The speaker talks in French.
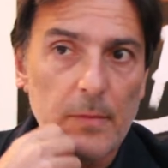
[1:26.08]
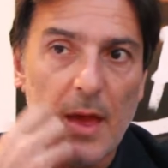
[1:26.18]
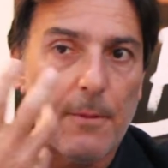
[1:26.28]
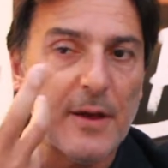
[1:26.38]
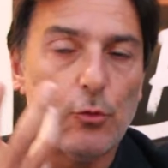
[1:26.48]

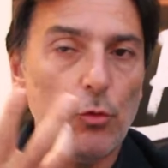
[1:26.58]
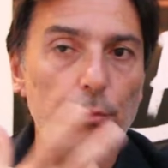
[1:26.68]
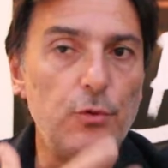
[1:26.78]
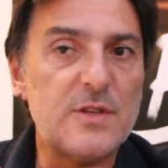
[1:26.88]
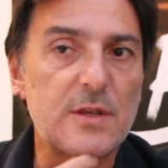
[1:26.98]
Mais après, tout le
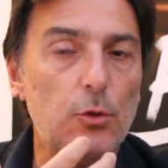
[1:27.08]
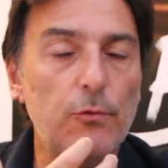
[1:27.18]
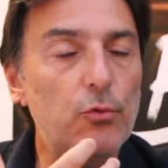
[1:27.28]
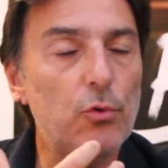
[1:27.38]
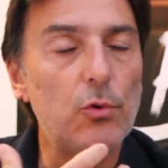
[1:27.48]
but, c'est de
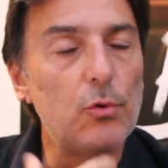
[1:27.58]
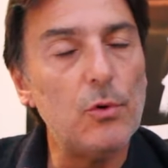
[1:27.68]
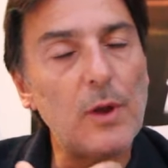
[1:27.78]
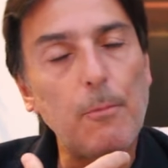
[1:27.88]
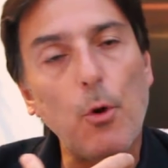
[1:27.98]
vous
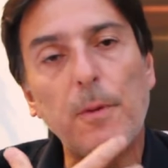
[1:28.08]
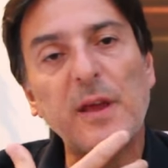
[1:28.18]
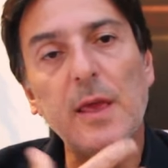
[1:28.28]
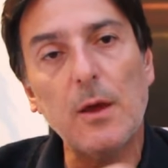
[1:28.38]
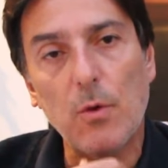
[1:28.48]

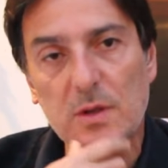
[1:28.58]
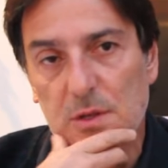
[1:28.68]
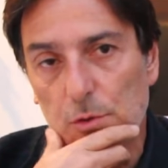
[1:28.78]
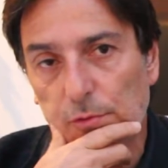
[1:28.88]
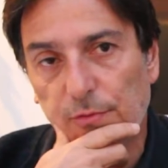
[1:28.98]
l'approprier, quoi.
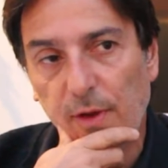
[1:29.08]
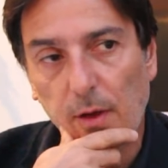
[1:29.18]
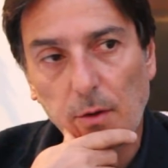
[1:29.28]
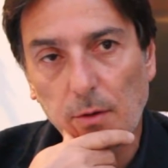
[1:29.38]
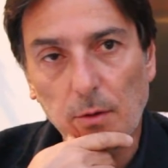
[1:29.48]
C'est de
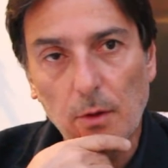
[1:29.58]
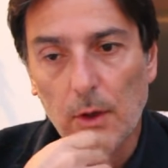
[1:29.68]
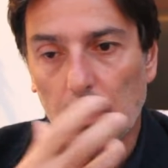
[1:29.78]
faire euh,